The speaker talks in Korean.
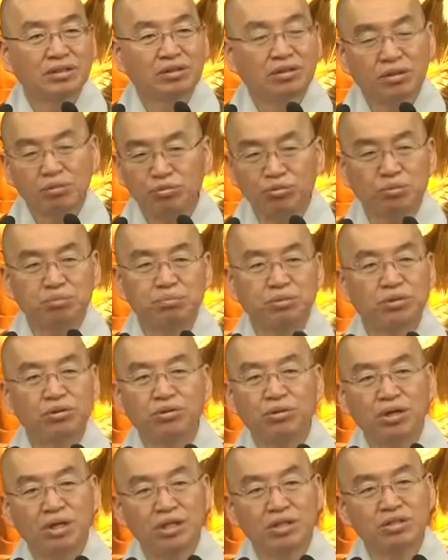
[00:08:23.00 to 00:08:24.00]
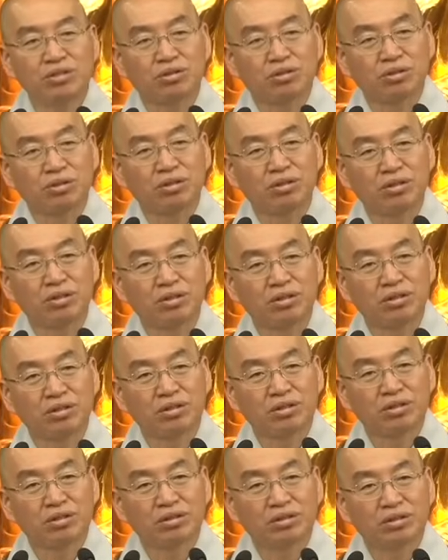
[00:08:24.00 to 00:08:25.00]
그럼 좀 피곤하죠.
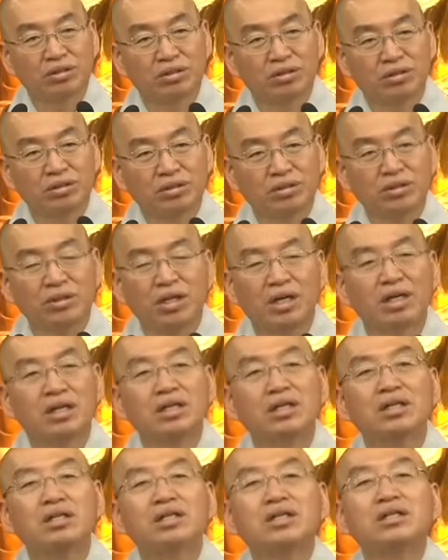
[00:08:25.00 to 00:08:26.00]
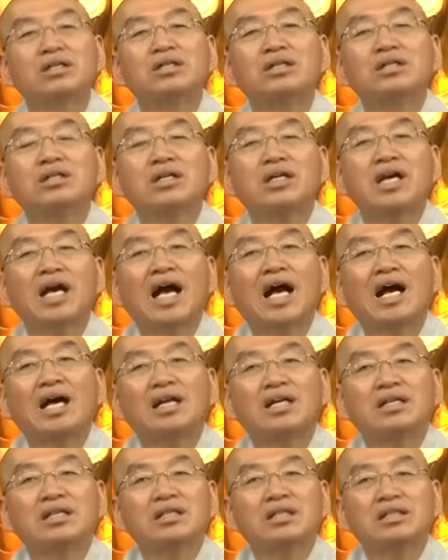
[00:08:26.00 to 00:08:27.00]
어, 근데 그렇게
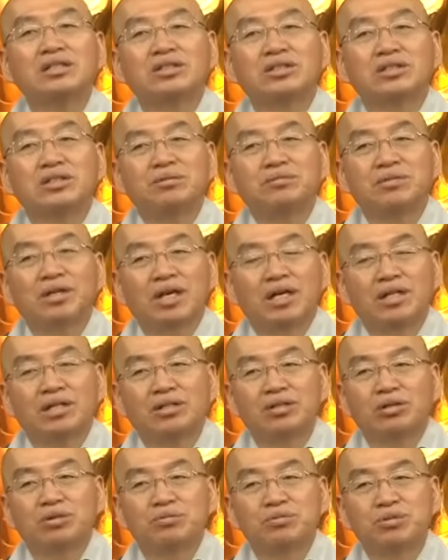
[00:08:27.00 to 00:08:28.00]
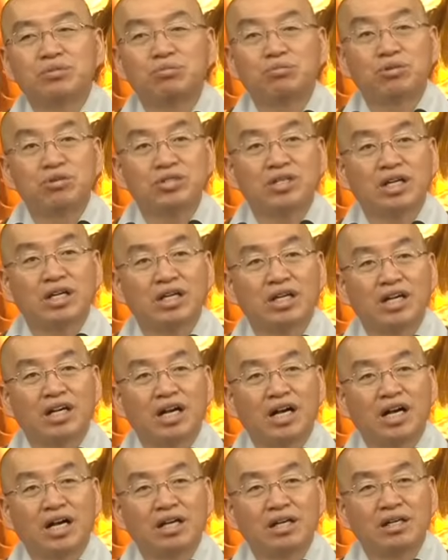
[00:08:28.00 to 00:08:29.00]
하는 거는 지금 내너 없으면 못
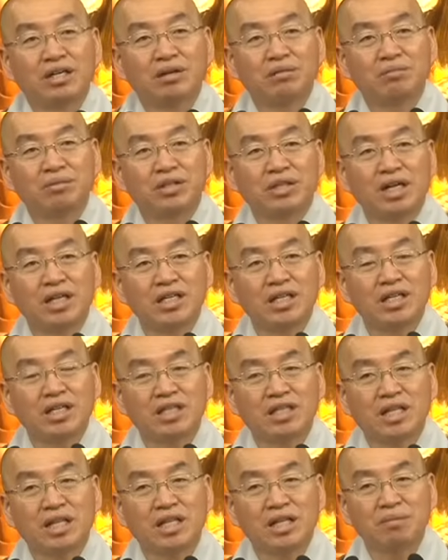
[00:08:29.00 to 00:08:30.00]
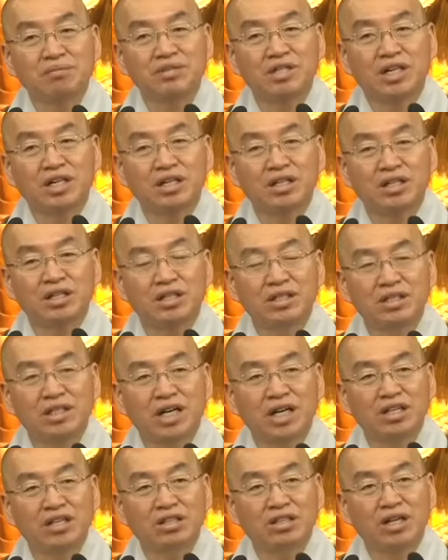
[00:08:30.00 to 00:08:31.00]
사니까 뭐딴 딴 남자가
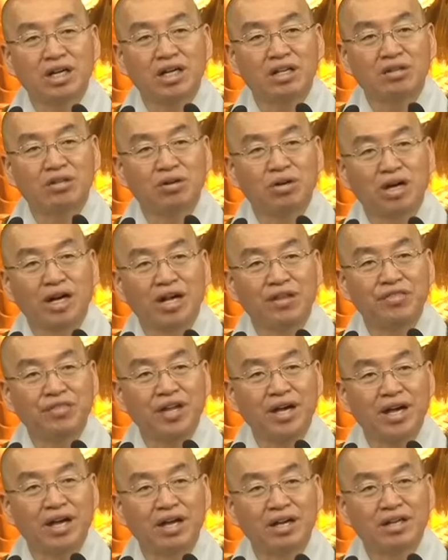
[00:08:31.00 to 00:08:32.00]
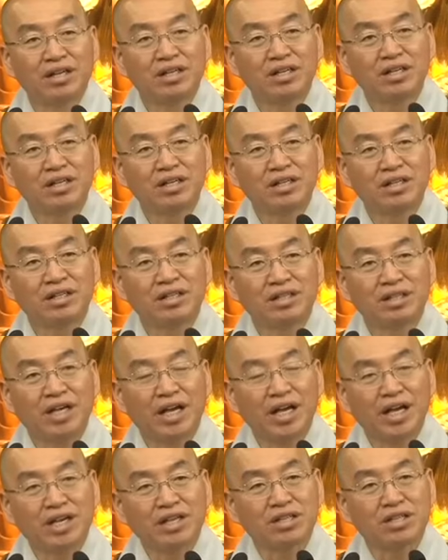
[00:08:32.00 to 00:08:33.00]
여자가 있더라도 안 돼. 어?
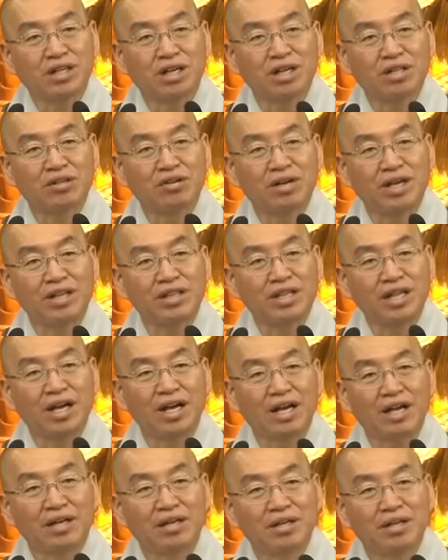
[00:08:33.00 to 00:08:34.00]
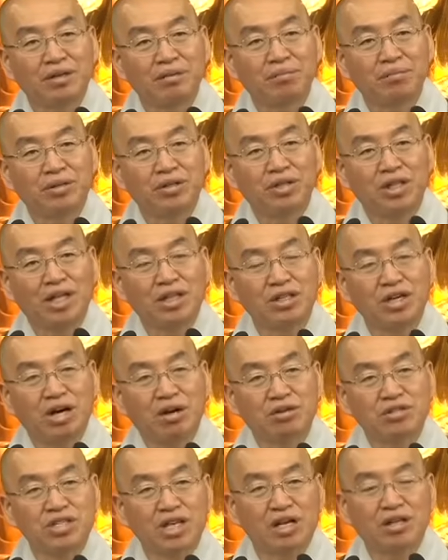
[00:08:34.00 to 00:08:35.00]
애가 있더라도 안 돼. 뭐 난
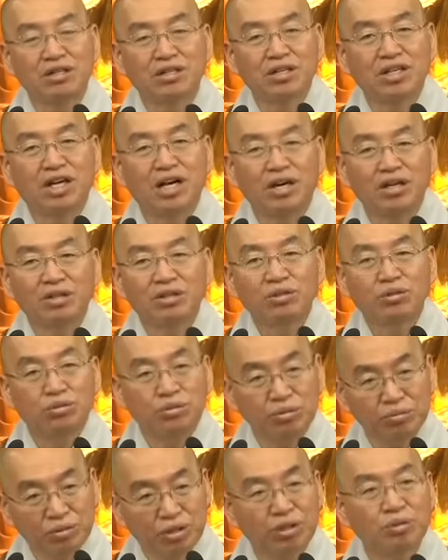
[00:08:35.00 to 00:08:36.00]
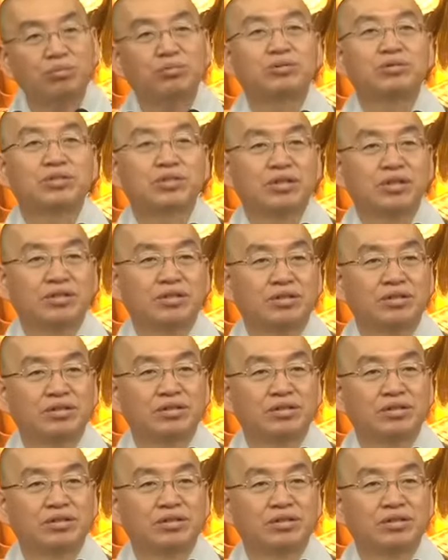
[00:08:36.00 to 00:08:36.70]
너하고 살 거야. 이러면 해보세요.